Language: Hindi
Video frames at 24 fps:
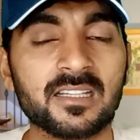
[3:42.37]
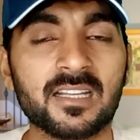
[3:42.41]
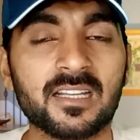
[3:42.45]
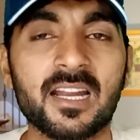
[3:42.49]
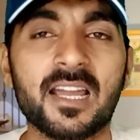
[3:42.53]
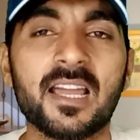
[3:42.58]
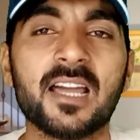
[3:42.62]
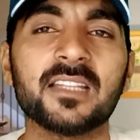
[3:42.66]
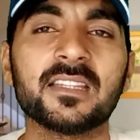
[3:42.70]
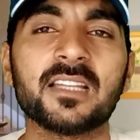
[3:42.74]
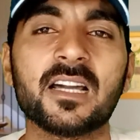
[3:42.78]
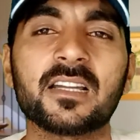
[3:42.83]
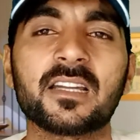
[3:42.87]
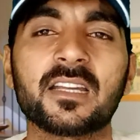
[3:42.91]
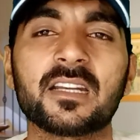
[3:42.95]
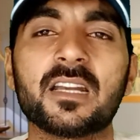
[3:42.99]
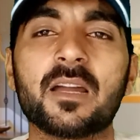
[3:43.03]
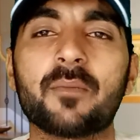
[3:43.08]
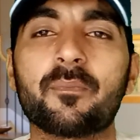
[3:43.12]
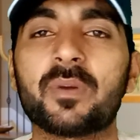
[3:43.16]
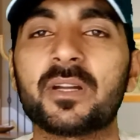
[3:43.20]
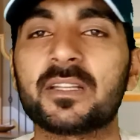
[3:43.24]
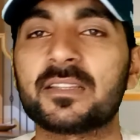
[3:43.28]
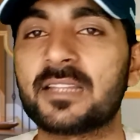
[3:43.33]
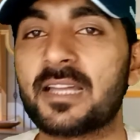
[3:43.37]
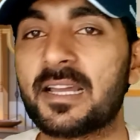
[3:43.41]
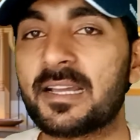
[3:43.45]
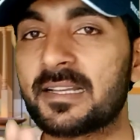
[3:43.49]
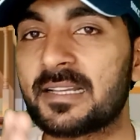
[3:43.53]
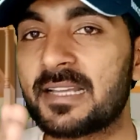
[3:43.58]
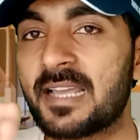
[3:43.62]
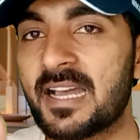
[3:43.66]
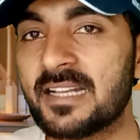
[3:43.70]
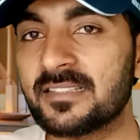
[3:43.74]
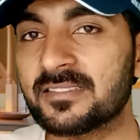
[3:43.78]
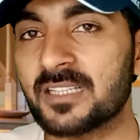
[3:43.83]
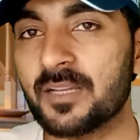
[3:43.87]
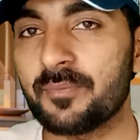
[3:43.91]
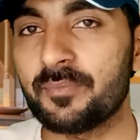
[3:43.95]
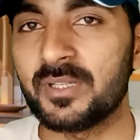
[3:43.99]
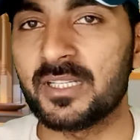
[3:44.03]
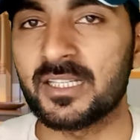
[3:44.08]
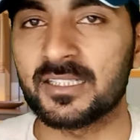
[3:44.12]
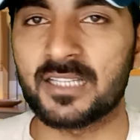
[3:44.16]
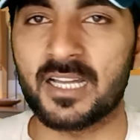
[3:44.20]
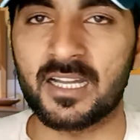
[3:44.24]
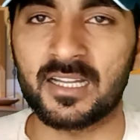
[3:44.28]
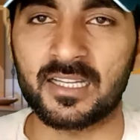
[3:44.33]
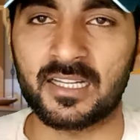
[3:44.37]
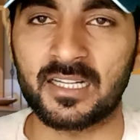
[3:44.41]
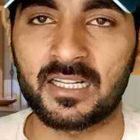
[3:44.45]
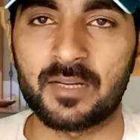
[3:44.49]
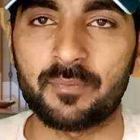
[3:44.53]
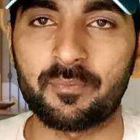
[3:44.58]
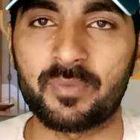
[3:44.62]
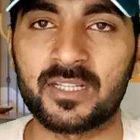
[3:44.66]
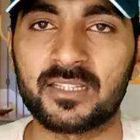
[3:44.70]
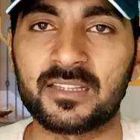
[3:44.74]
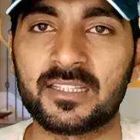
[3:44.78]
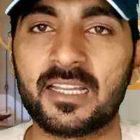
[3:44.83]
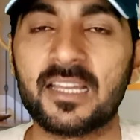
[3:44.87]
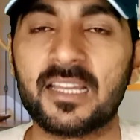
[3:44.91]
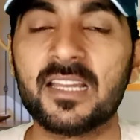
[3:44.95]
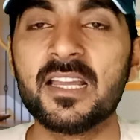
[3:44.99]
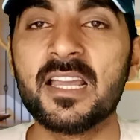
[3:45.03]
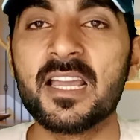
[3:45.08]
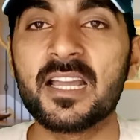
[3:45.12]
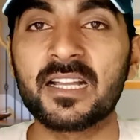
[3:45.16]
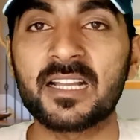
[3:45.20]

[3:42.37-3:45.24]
किराया अदा करना पड़ता है गैस के बिल अदा करने पड़ते हैं